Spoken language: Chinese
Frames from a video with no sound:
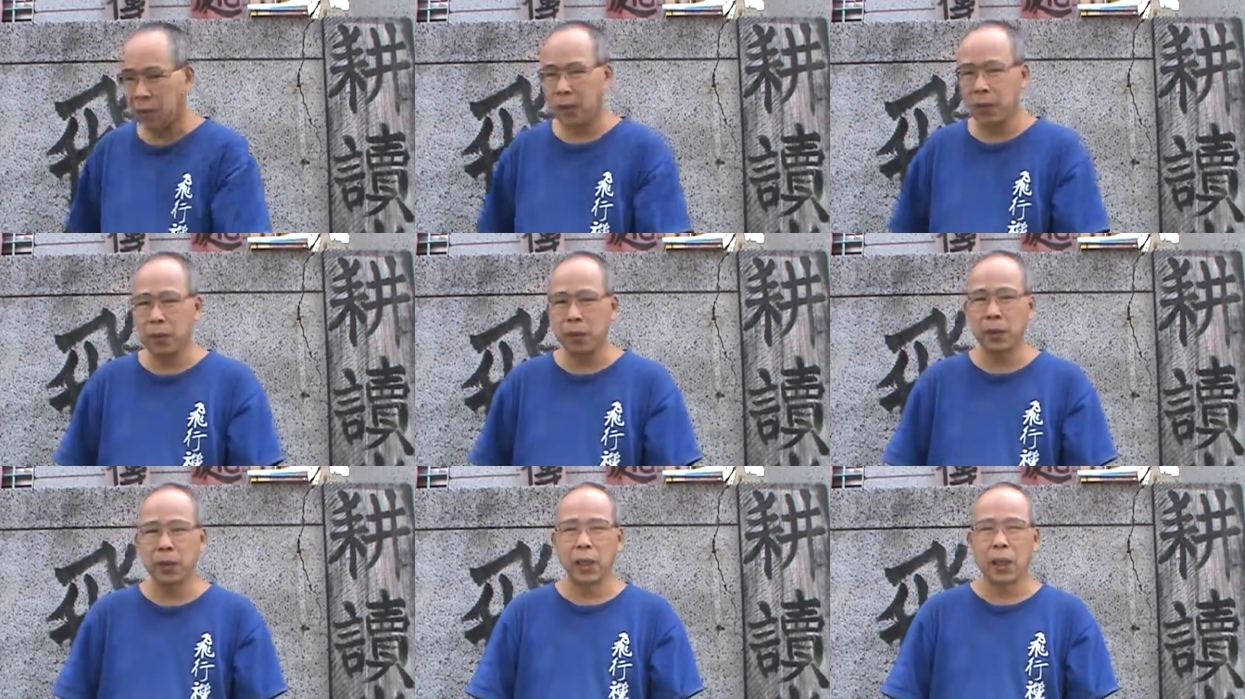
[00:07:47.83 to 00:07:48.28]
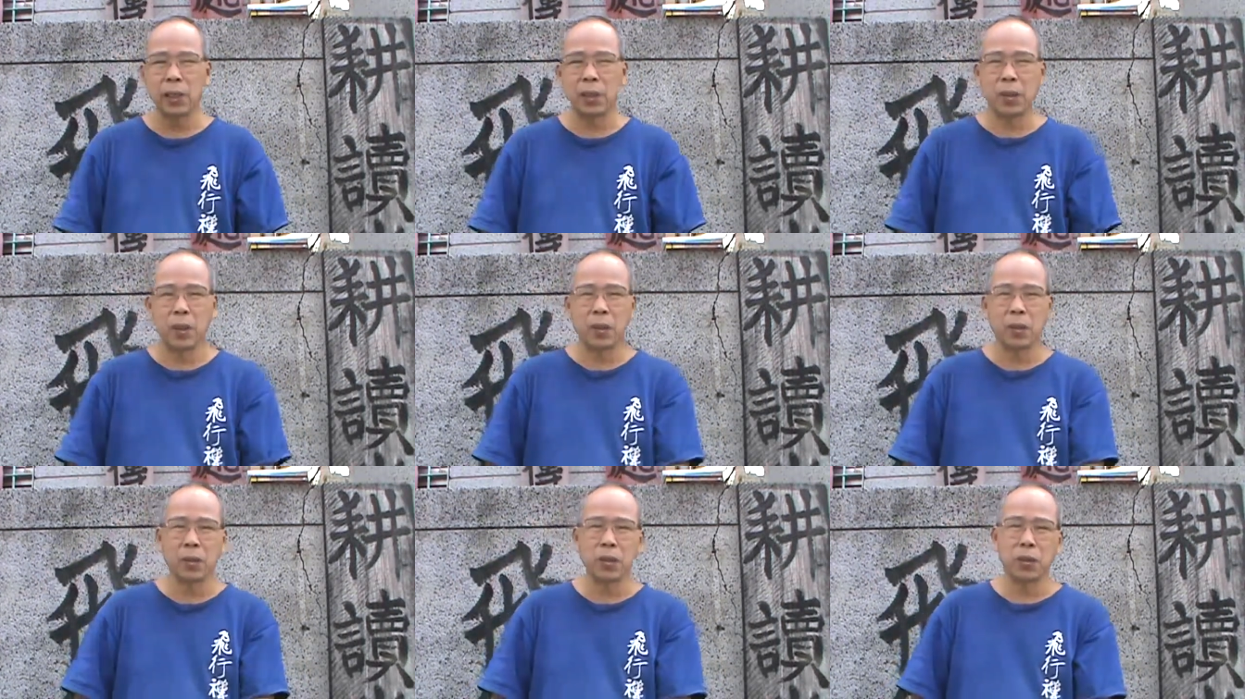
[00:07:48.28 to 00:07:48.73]
因为他
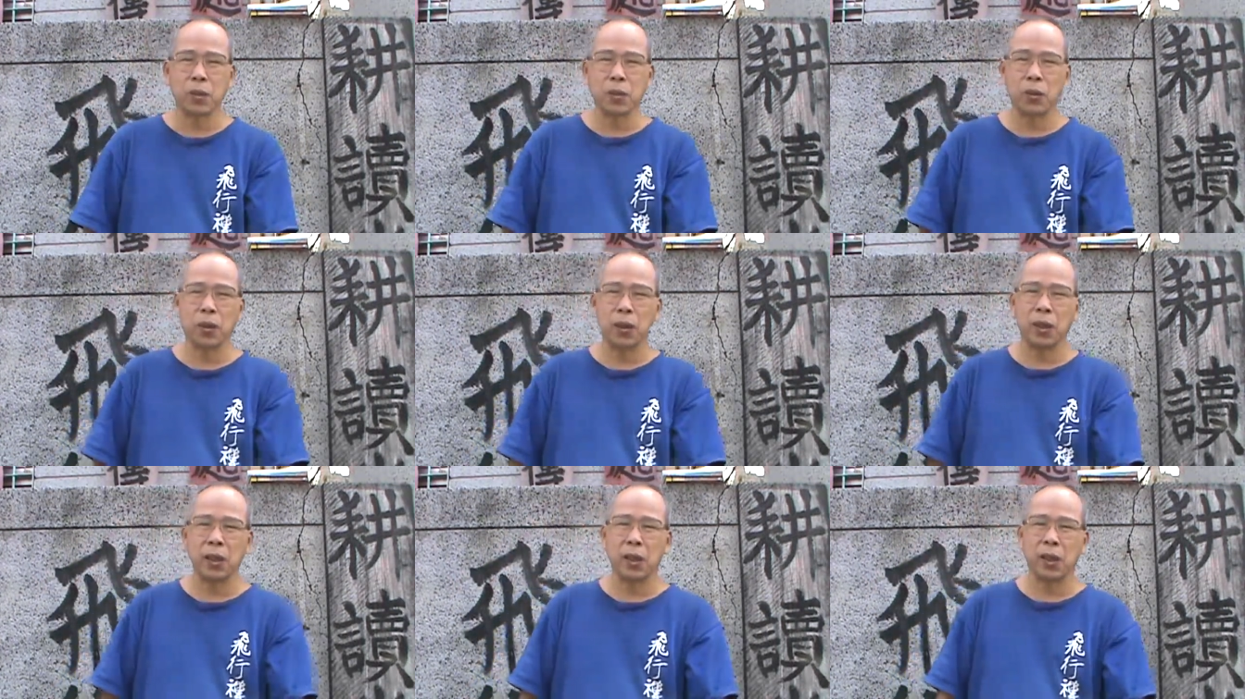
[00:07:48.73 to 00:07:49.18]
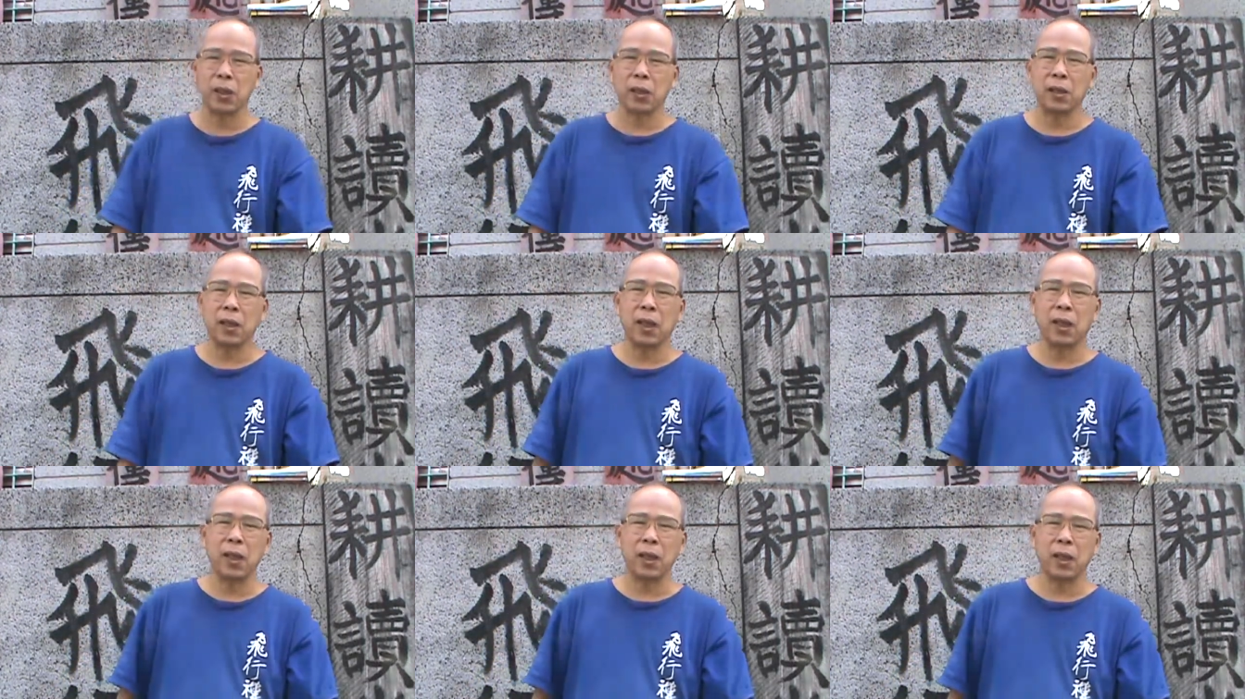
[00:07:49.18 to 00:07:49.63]
写的是所谓的《
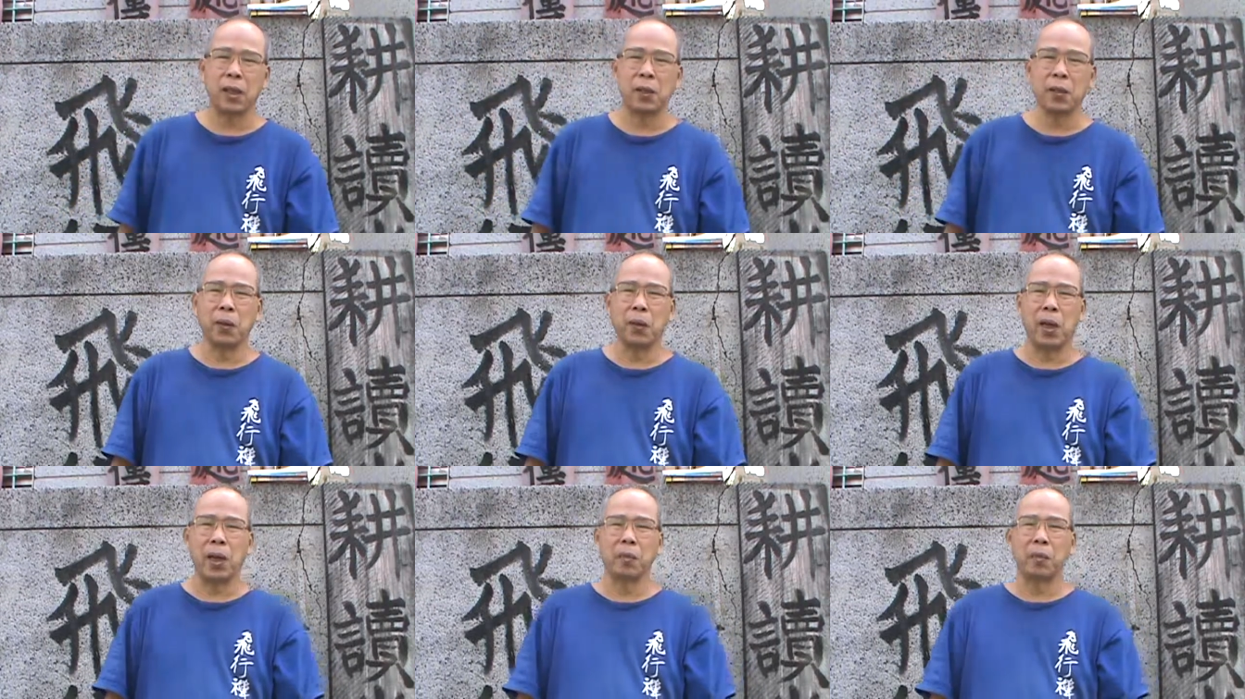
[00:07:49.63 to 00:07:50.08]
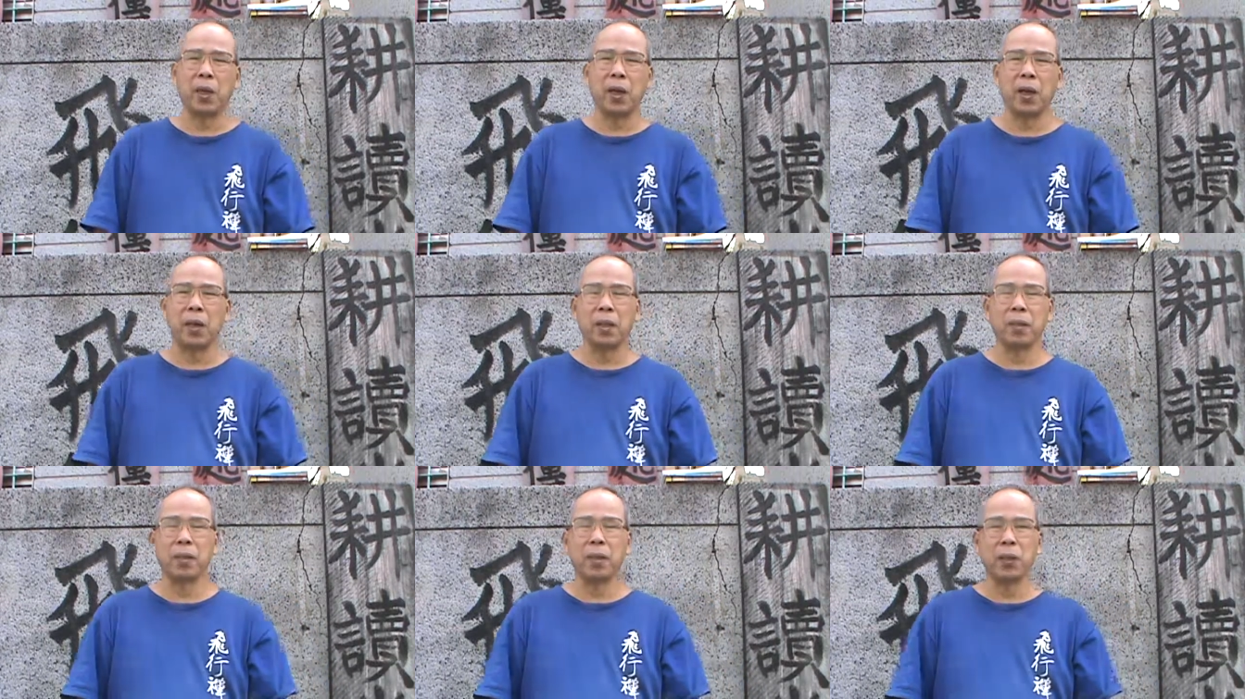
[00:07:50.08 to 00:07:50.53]
撒哈拉流浪》
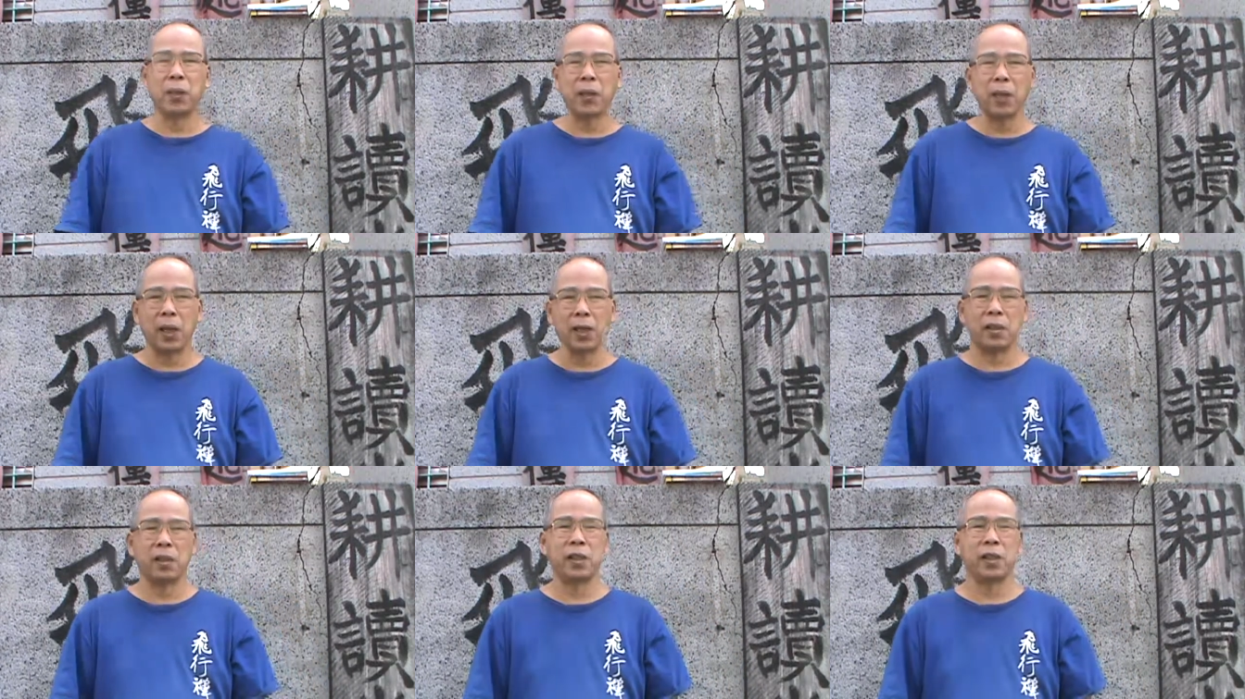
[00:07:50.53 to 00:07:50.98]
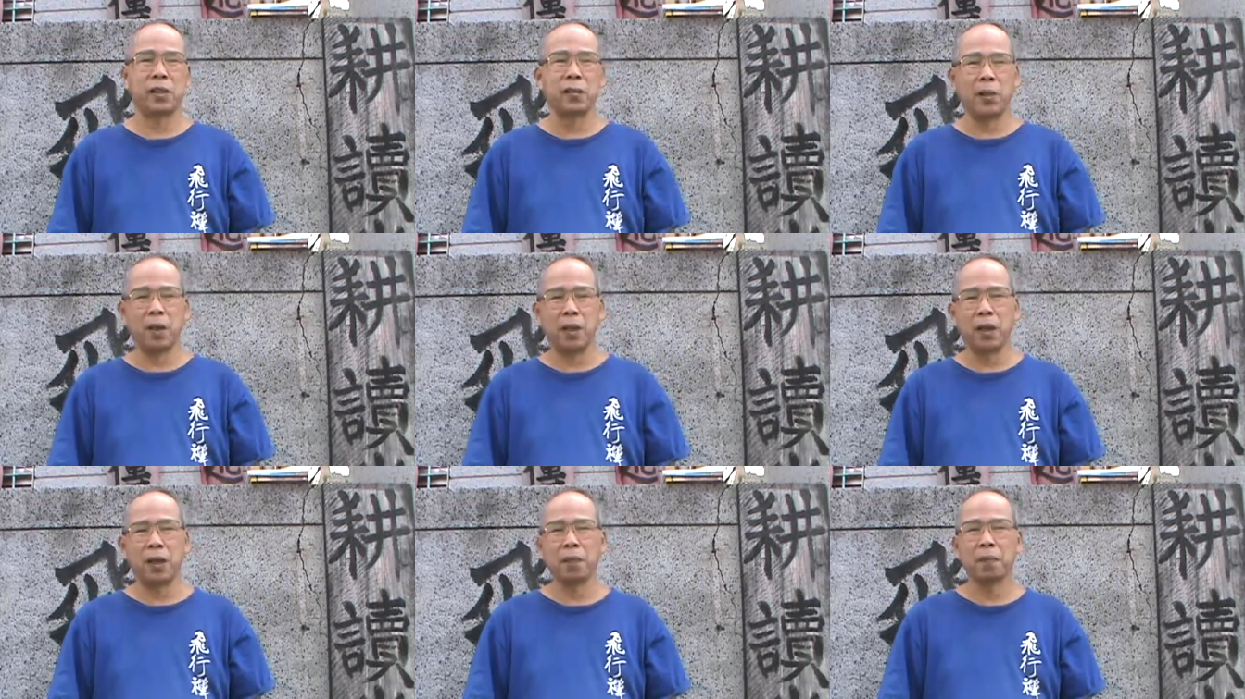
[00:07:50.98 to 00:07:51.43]
啊，《流浪记》
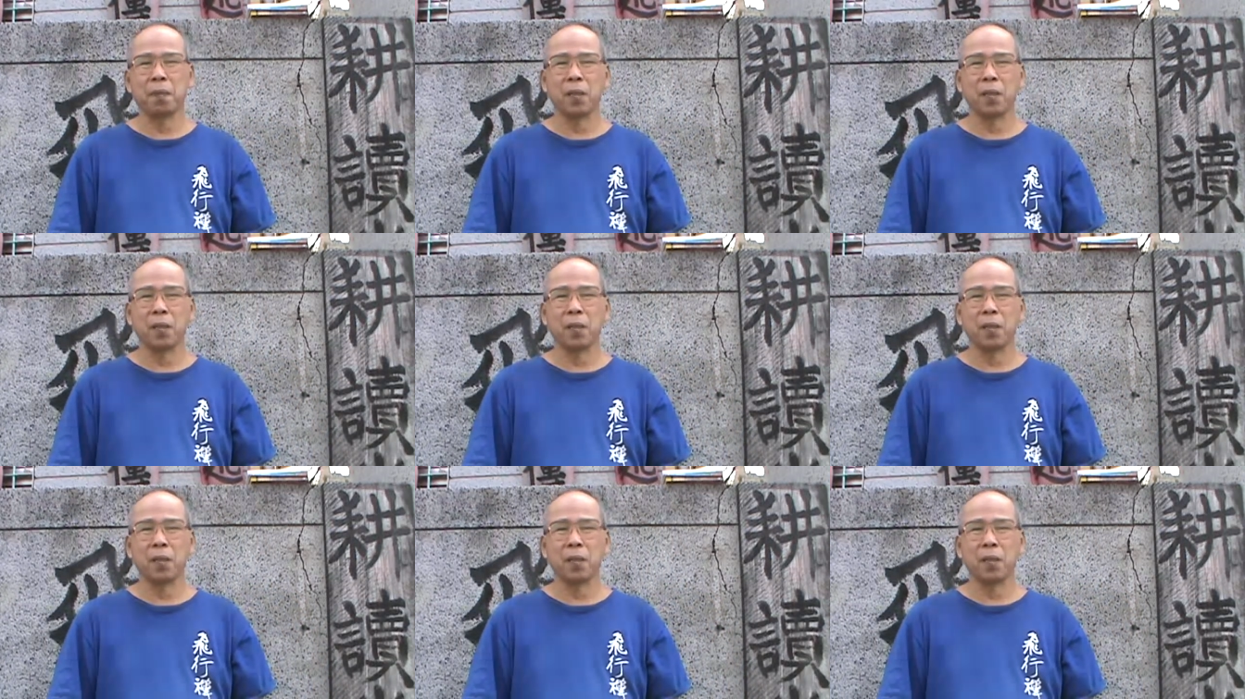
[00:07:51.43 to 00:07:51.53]
嘛啊，